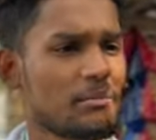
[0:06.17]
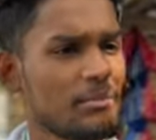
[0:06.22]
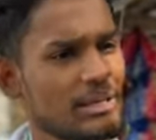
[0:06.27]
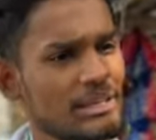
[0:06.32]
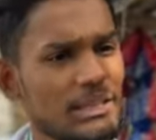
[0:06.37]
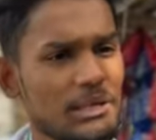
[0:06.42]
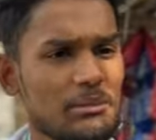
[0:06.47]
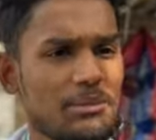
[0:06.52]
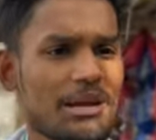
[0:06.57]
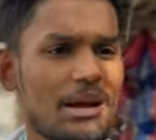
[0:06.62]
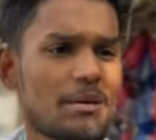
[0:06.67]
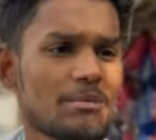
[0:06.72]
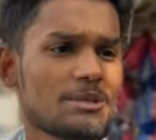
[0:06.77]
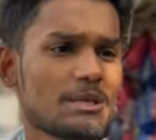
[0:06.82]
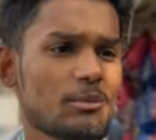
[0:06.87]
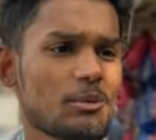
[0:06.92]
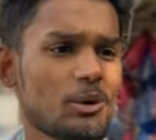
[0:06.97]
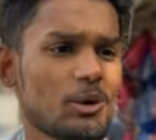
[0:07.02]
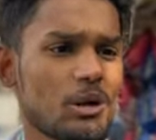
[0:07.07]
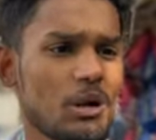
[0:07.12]
मैं तभी
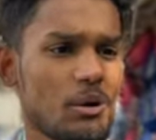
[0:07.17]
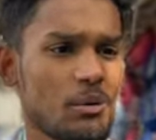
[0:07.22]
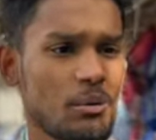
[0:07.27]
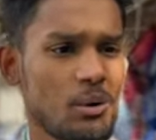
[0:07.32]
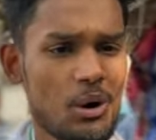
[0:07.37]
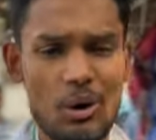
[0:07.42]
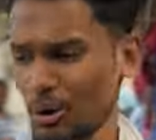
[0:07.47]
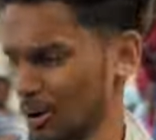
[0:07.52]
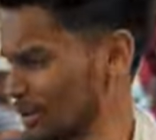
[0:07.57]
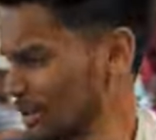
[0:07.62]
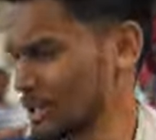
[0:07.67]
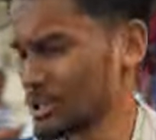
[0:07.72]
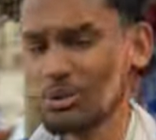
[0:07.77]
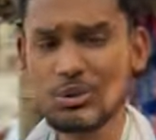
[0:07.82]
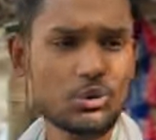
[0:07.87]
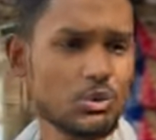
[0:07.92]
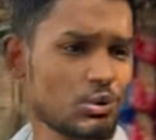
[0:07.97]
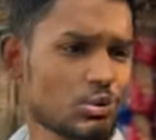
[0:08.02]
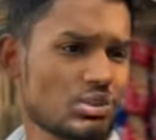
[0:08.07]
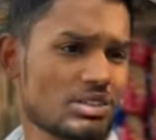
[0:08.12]
आपसे बोल रहा हूँ और ये
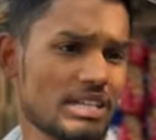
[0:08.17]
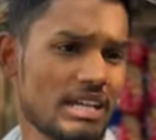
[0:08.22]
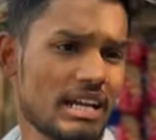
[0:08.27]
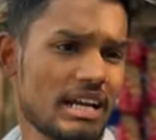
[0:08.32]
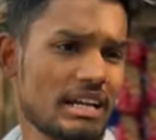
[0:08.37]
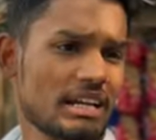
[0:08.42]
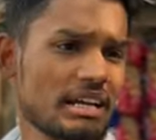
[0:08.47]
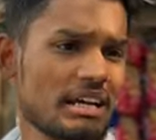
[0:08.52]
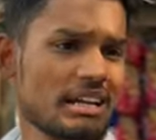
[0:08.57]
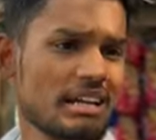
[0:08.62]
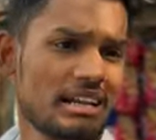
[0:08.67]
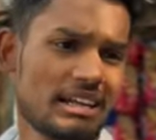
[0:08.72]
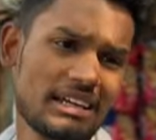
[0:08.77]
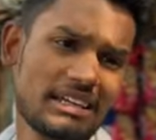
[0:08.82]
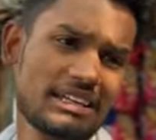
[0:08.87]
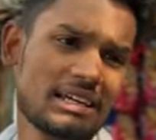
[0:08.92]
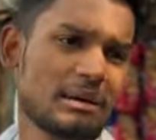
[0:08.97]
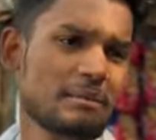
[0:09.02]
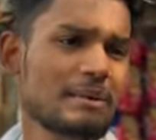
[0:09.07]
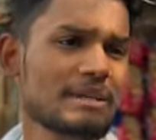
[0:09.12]
दूध सिलेंडर
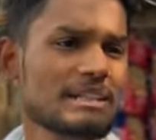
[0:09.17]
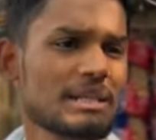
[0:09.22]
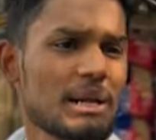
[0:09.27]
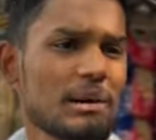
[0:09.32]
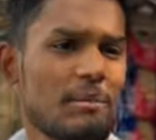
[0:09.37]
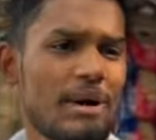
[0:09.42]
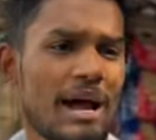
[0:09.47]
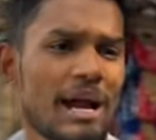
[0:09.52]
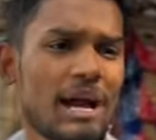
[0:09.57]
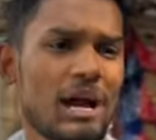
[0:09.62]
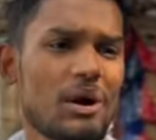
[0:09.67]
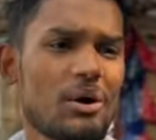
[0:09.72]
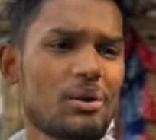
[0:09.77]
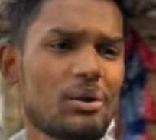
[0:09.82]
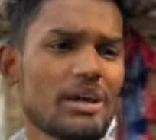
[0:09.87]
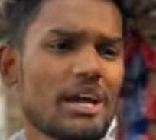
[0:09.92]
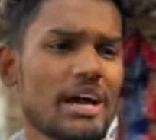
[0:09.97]
ये भी इतना महंगा हो